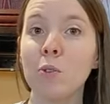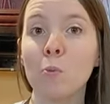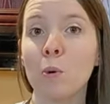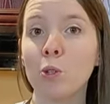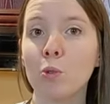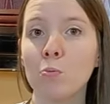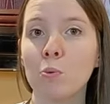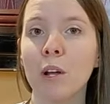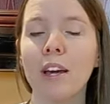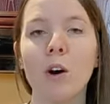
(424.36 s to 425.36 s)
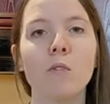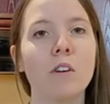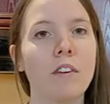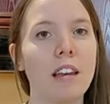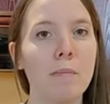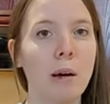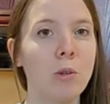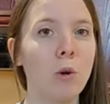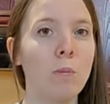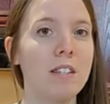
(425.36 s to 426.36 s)
nos morceaux de poulet, on va faire la
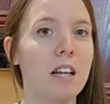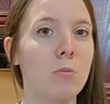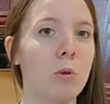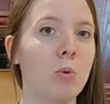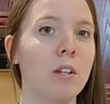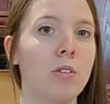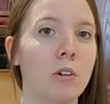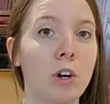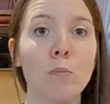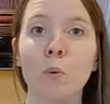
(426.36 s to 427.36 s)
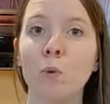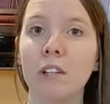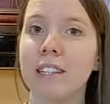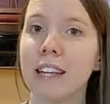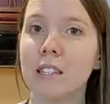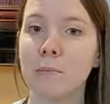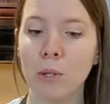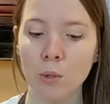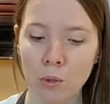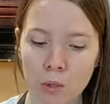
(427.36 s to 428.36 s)
panure parce qu'elle a besoin de reposer 15
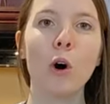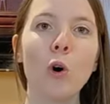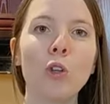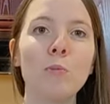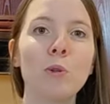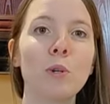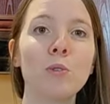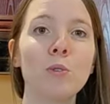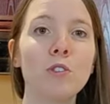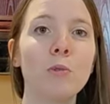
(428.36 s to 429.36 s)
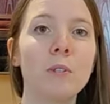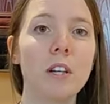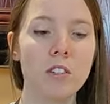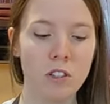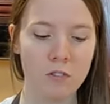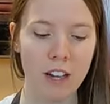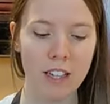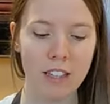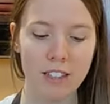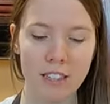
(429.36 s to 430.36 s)
minutes. On a besoin d'une demi-tasse de
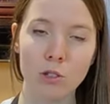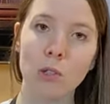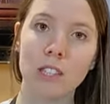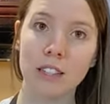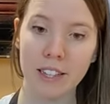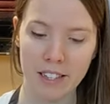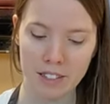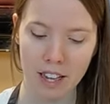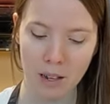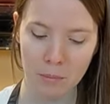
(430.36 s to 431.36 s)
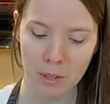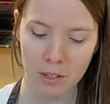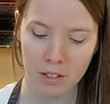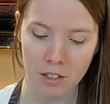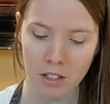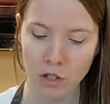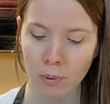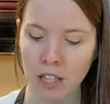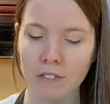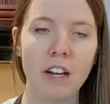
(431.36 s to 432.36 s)
farine qui est 75 g. Et je
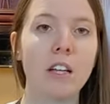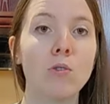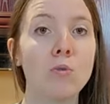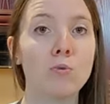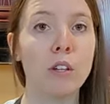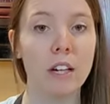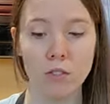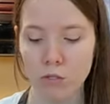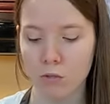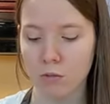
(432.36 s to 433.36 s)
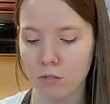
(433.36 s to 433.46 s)
prends de la farine tout usage.